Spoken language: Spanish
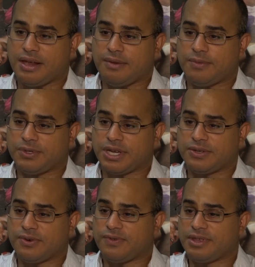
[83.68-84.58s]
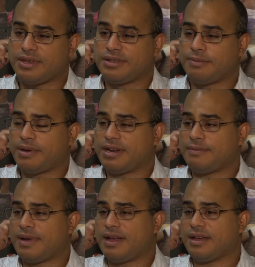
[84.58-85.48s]
el muchacho Vides de
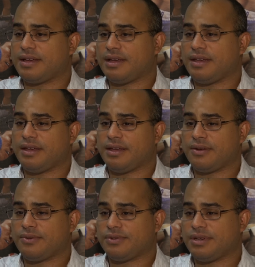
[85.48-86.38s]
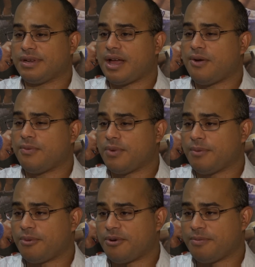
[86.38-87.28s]
Panamá es, considerado un
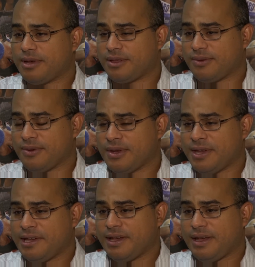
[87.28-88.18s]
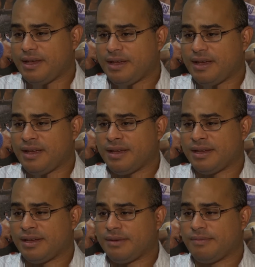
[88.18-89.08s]
buen prospecto.
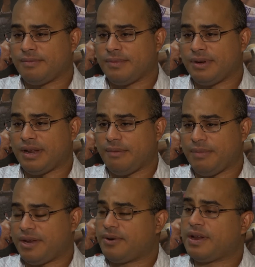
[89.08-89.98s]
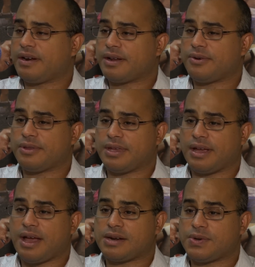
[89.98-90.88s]
Eh, eh, le, vieron el récord de
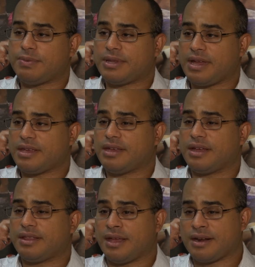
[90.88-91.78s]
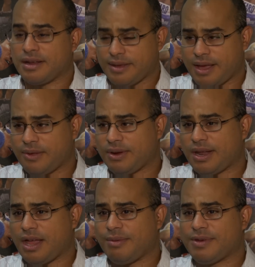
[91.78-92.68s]
Carlos, ¿verdad? Quien está rankeado en
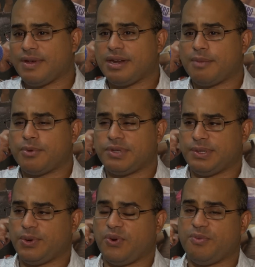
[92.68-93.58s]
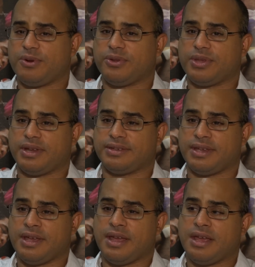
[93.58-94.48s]
la AMB en la posición número
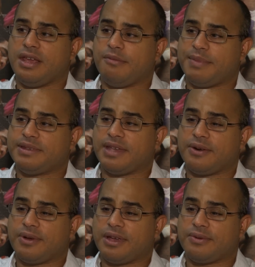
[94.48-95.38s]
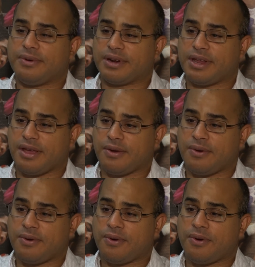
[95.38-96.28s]
13 y pensaron que era un
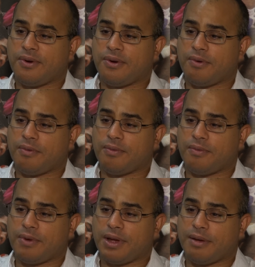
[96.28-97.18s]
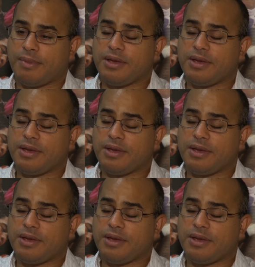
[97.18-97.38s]
riesgo eh,